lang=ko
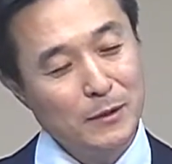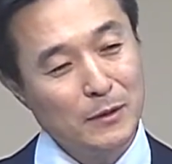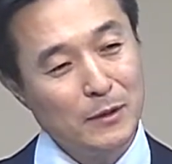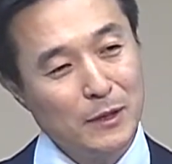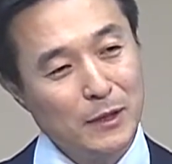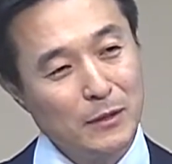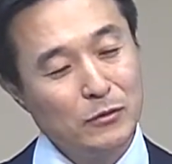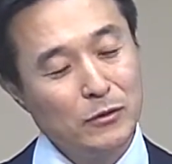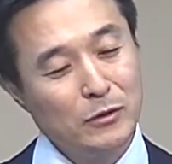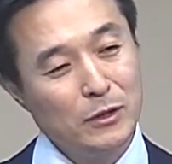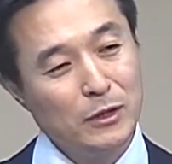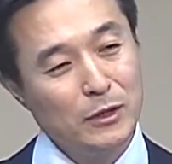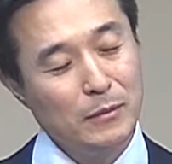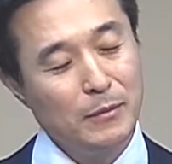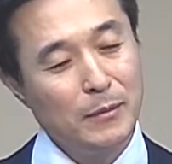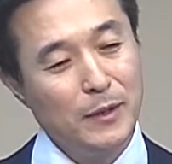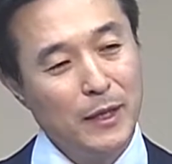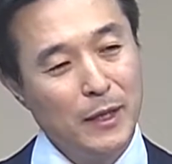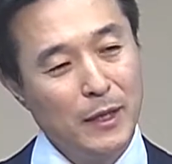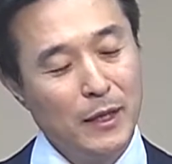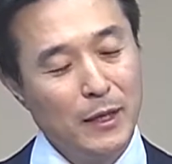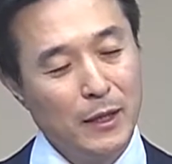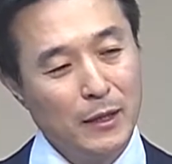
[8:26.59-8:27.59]
어,
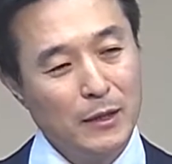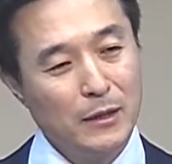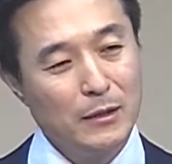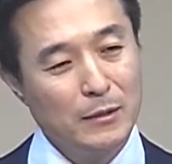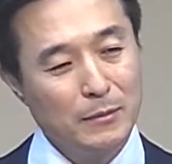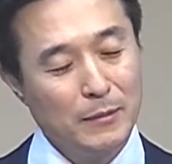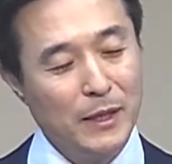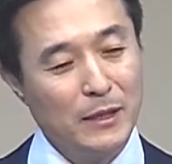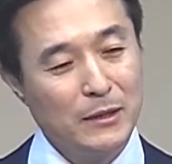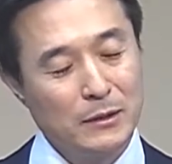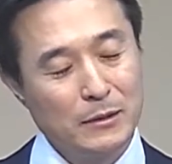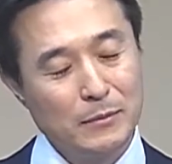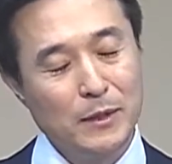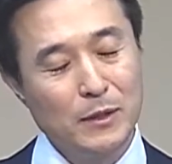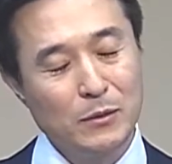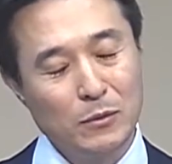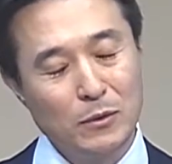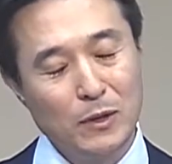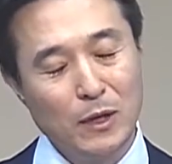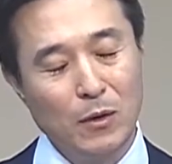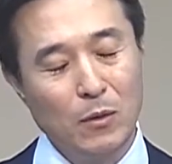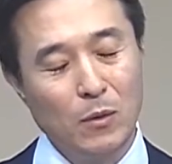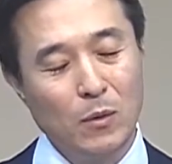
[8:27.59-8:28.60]
예수님의 그
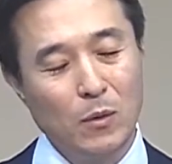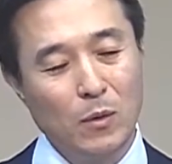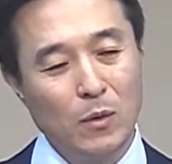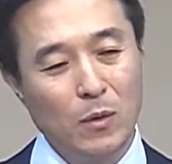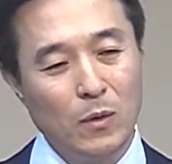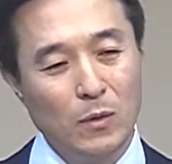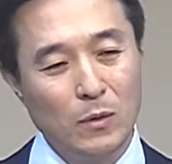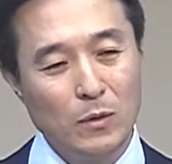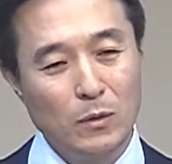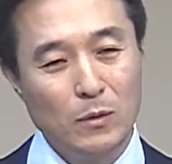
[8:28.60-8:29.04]
말씀에도 나오고